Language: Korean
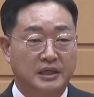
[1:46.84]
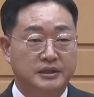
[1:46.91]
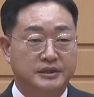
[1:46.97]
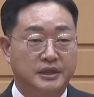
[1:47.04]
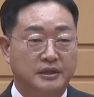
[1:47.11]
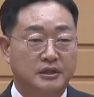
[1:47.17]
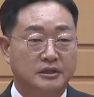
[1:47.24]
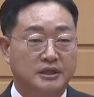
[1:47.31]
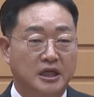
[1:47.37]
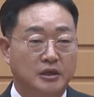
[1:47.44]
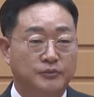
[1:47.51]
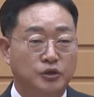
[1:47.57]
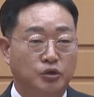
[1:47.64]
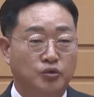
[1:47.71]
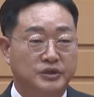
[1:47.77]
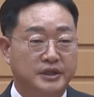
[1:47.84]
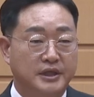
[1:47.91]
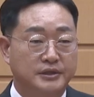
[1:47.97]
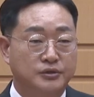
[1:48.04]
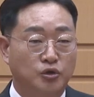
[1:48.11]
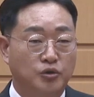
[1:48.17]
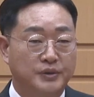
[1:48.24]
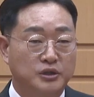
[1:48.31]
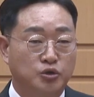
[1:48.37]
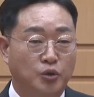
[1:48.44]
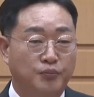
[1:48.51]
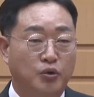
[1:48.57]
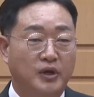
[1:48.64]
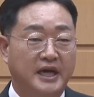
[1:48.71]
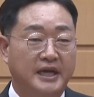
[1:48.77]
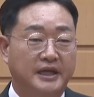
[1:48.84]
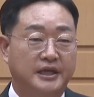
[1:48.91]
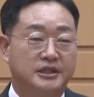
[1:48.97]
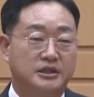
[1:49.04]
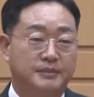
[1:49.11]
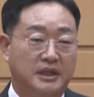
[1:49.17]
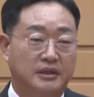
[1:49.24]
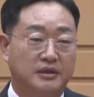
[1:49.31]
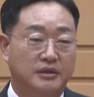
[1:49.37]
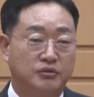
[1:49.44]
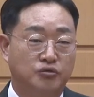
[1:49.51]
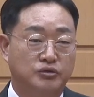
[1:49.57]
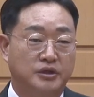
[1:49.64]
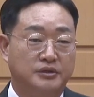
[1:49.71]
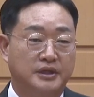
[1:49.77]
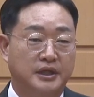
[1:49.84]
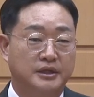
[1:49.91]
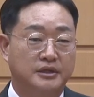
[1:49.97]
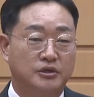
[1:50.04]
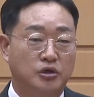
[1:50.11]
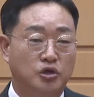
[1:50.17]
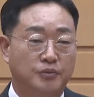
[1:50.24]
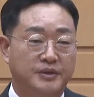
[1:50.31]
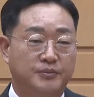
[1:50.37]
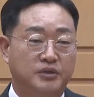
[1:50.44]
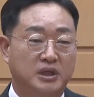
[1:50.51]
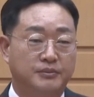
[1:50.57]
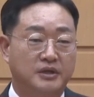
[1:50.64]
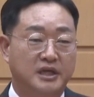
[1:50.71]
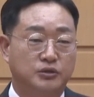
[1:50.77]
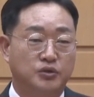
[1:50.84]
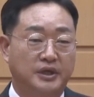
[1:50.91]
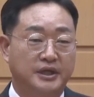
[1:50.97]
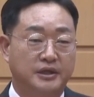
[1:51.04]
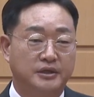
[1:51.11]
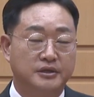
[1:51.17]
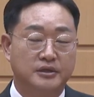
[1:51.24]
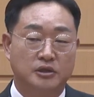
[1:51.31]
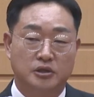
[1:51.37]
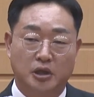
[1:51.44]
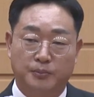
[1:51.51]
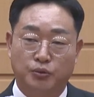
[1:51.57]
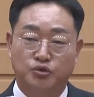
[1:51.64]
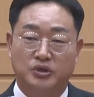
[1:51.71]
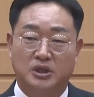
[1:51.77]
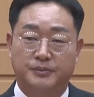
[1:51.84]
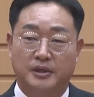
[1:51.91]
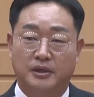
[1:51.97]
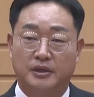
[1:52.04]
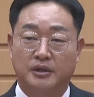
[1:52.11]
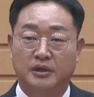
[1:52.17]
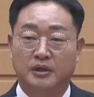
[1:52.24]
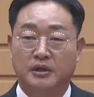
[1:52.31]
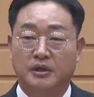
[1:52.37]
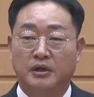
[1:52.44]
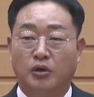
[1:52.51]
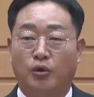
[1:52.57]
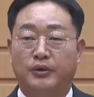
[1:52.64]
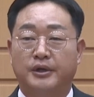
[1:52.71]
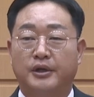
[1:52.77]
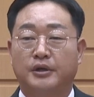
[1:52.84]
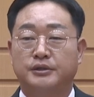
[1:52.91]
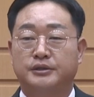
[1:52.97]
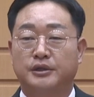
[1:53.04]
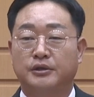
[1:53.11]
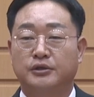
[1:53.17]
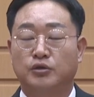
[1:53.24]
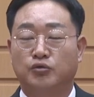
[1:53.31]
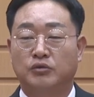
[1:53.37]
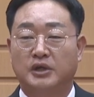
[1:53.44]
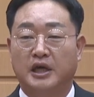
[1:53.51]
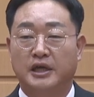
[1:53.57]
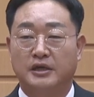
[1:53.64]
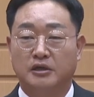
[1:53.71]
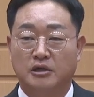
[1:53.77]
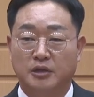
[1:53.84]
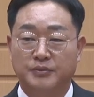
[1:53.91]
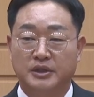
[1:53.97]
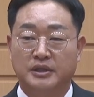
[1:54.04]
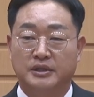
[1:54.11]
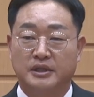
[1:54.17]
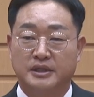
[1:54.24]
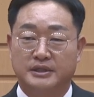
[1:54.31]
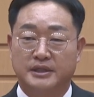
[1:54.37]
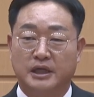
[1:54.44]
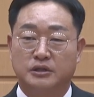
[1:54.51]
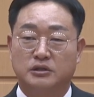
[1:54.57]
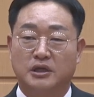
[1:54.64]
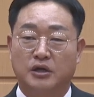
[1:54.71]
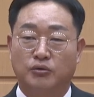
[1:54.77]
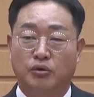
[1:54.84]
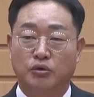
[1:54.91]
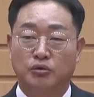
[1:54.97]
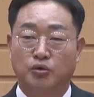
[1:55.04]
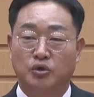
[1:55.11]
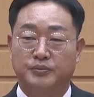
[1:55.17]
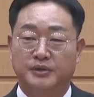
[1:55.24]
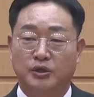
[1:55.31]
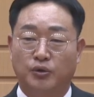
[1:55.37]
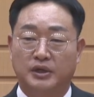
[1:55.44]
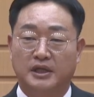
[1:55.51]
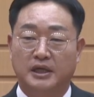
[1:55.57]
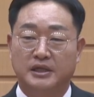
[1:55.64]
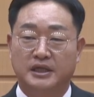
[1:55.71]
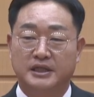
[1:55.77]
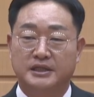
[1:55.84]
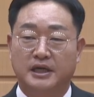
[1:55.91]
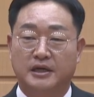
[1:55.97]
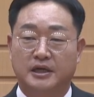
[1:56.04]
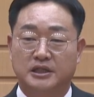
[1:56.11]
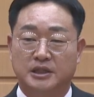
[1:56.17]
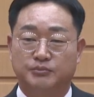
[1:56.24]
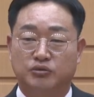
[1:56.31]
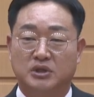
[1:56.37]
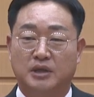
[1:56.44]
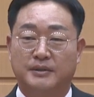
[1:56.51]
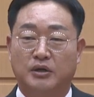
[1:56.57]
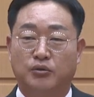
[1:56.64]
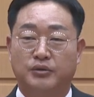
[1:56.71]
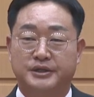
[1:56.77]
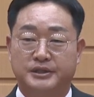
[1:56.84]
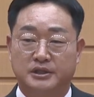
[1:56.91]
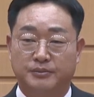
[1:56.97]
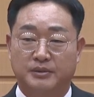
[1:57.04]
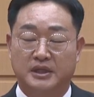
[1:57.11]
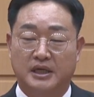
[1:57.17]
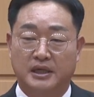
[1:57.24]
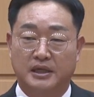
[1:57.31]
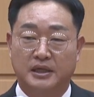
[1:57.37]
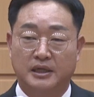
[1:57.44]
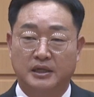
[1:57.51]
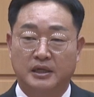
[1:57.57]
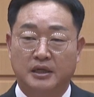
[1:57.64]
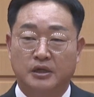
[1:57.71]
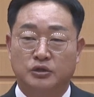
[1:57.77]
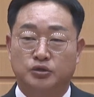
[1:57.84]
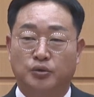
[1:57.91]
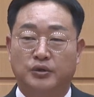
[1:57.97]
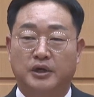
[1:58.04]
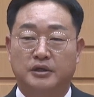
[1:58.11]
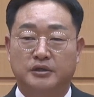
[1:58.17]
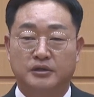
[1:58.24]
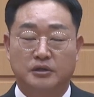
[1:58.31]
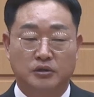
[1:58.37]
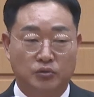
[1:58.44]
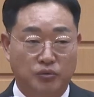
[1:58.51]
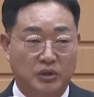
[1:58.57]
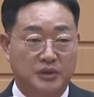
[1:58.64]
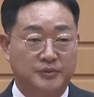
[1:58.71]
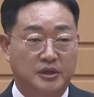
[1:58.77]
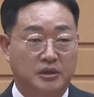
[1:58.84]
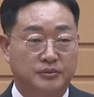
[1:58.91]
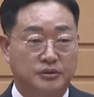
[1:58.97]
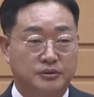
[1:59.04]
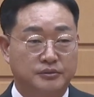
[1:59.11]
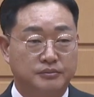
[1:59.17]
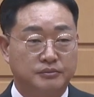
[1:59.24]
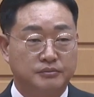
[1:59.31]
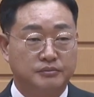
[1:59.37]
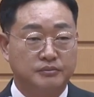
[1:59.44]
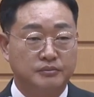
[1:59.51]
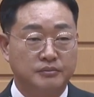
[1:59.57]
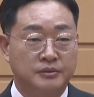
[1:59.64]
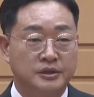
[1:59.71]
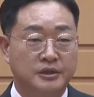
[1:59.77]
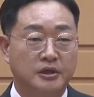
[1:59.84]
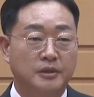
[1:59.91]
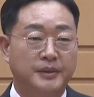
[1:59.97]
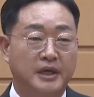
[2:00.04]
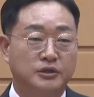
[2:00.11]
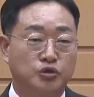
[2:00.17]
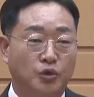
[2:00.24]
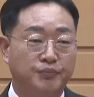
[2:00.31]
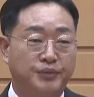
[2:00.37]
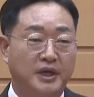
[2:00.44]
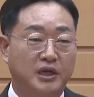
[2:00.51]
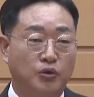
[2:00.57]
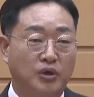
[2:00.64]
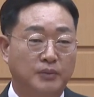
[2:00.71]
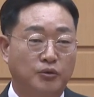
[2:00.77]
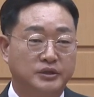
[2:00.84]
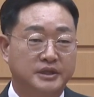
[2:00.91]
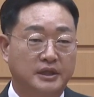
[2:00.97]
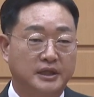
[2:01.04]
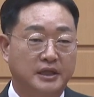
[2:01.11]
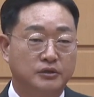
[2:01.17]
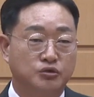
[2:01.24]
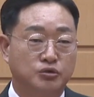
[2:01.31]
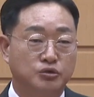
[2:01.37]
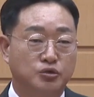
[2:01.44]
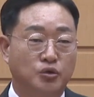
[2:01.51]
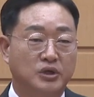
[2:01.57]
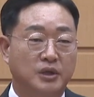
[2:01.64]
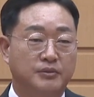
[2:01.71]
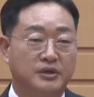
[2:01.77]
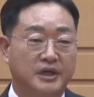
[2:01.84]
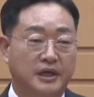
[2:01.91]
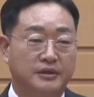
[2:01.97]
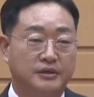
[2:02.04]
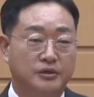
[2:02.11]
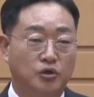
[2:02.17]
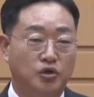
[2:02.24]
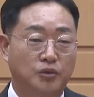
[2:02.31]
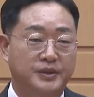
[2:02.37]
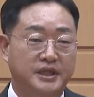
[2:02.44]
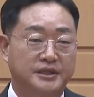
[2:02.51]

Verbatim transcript: 최근 산업용 도시가스금이 소폭 하락했지만 누적된 연료비 부담을 해소하기는 역부족이며 오히려 전기요금과 인건비는 상승하고 고금리로 인한 이자까지 부담하고 있습니다. 존경하는 의원님 여러분, 기업의 전폐 기로에 봉착한 중소기업을 위한 연료비